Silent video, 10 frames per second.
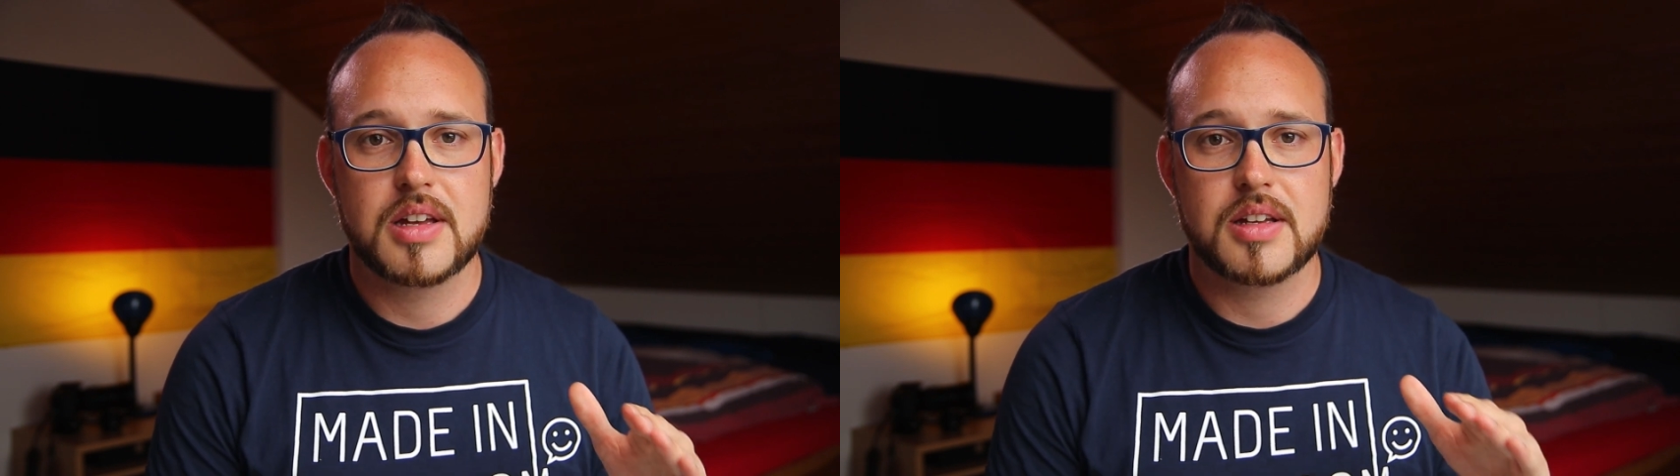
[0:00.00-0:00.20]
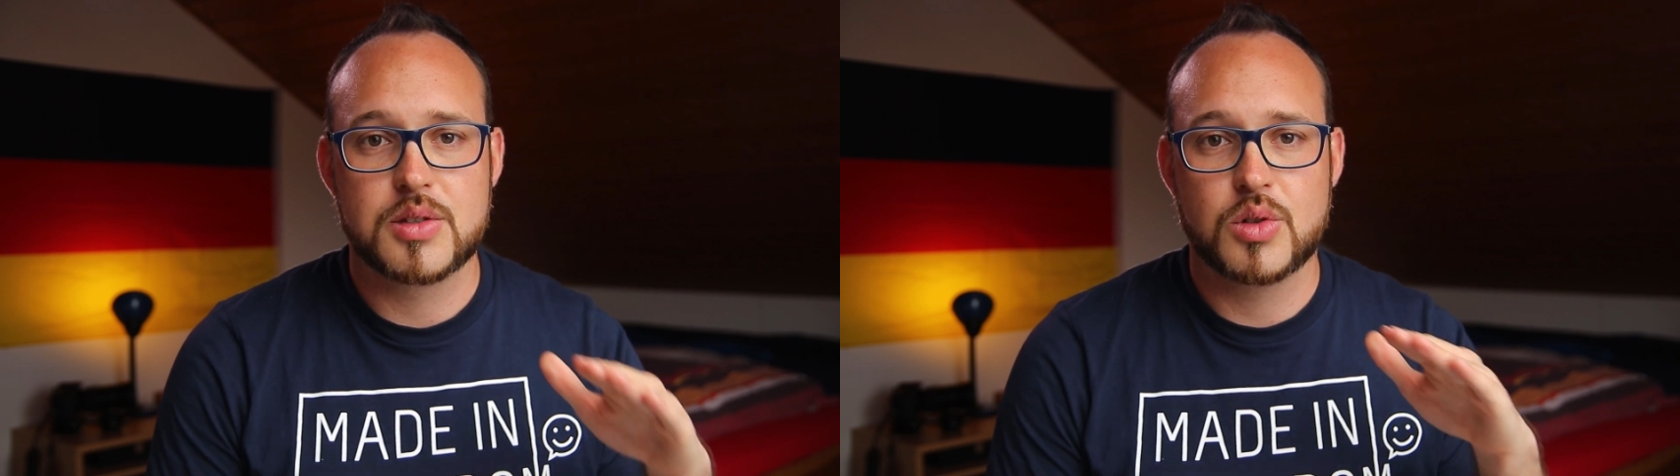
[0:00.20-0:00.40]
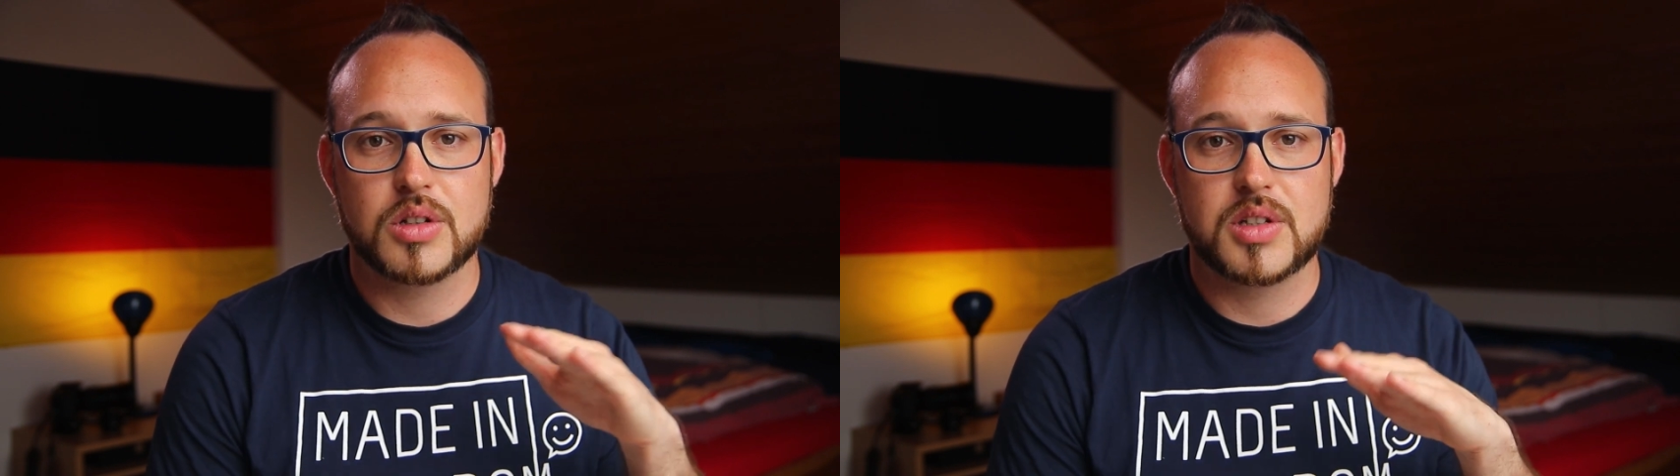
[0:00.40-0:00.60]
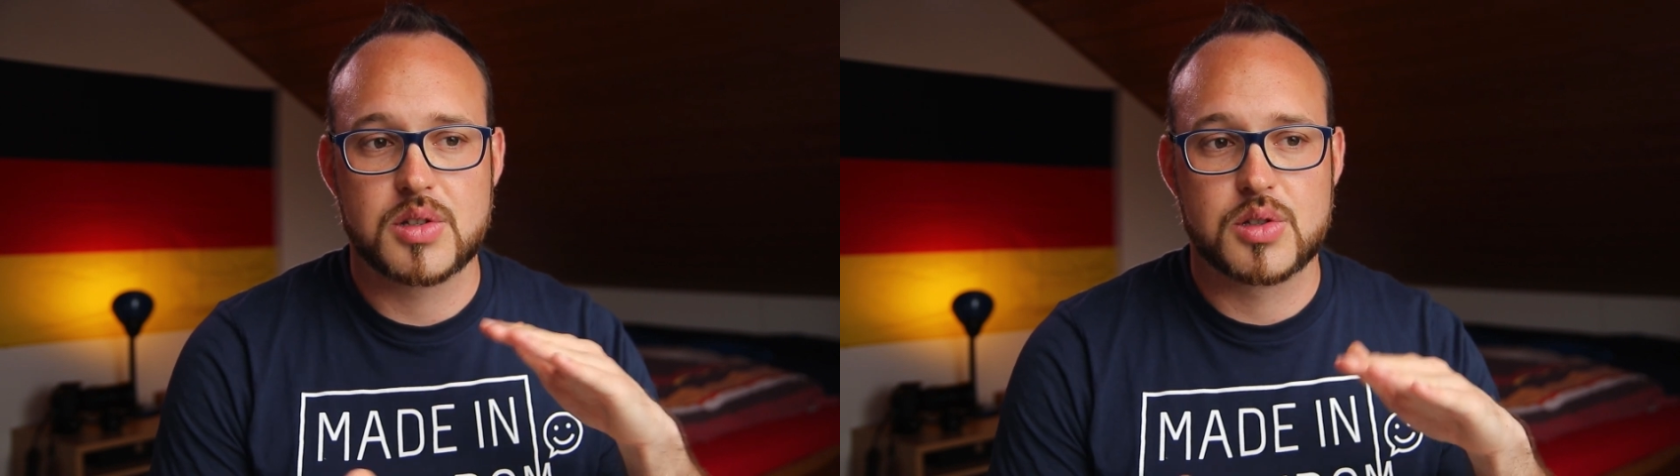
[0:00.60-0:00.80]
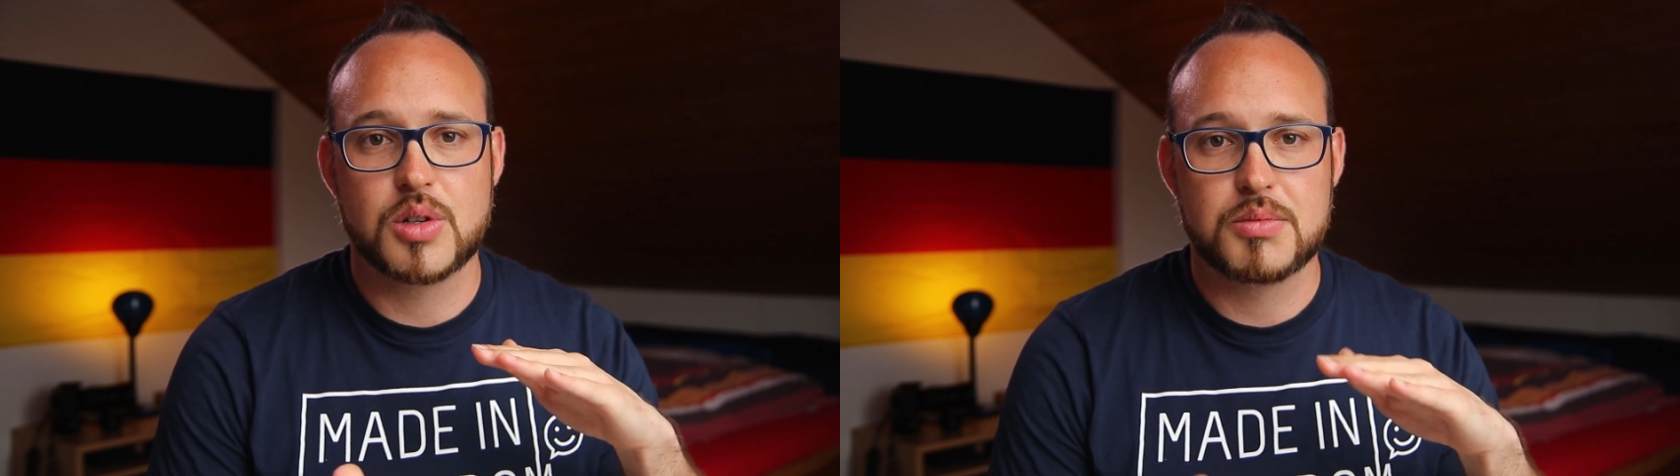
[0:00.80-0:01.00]
ist nur noch
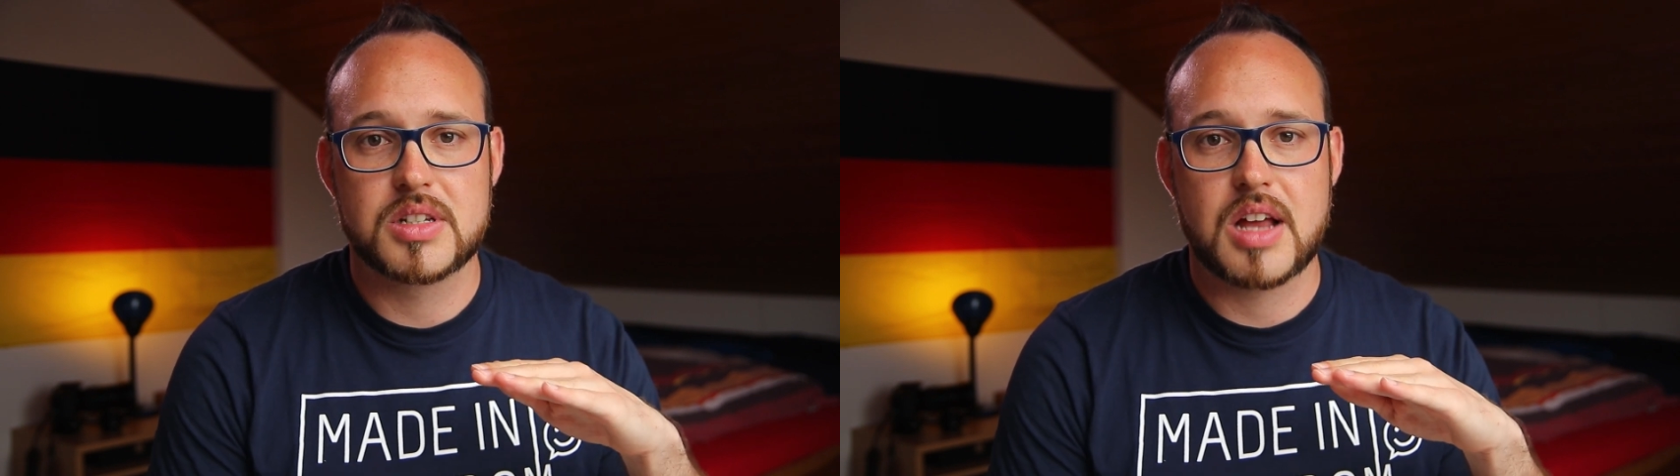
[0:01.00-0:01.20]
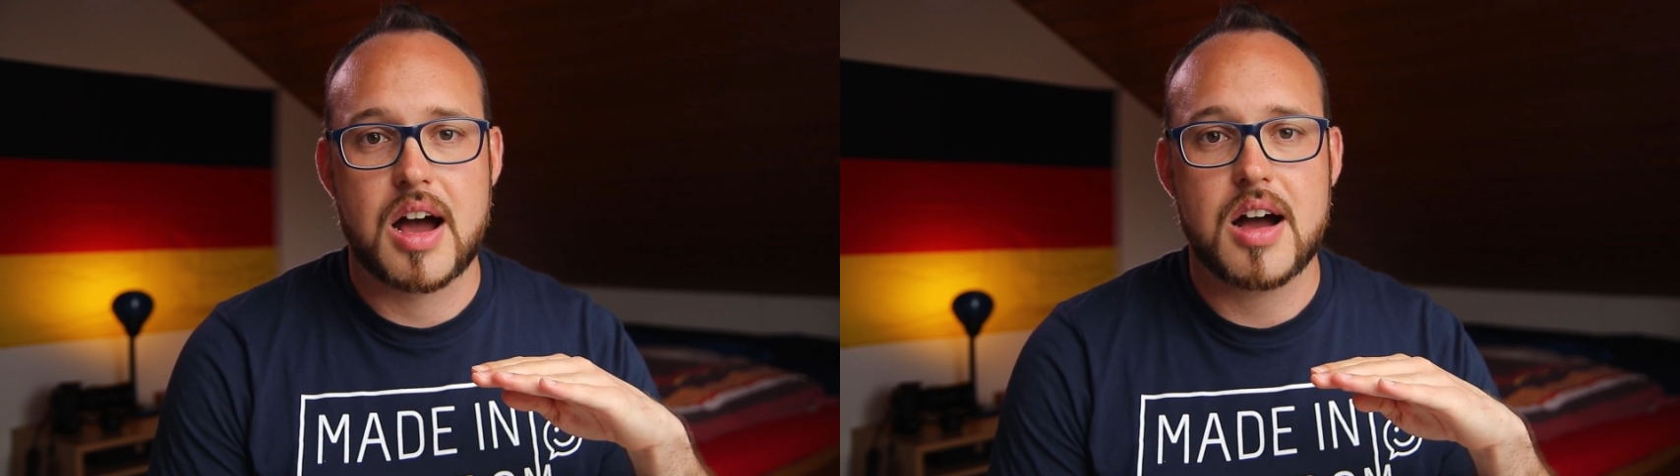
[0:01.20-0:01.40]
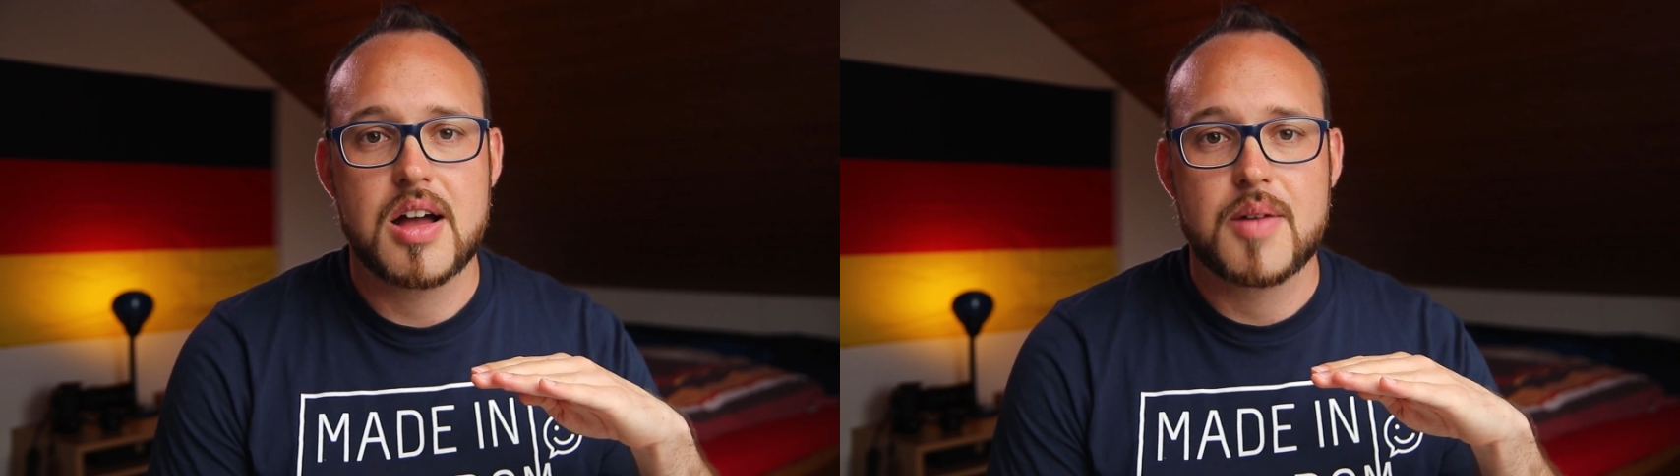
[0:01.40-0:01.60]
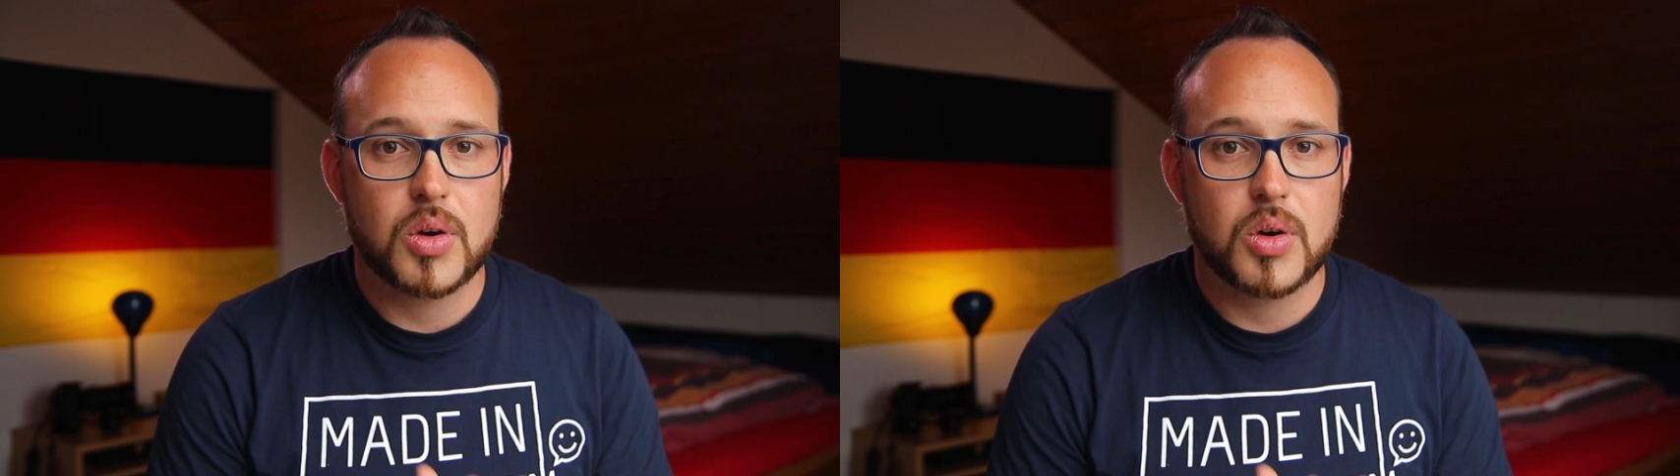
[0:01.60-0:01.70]
dieses Summen da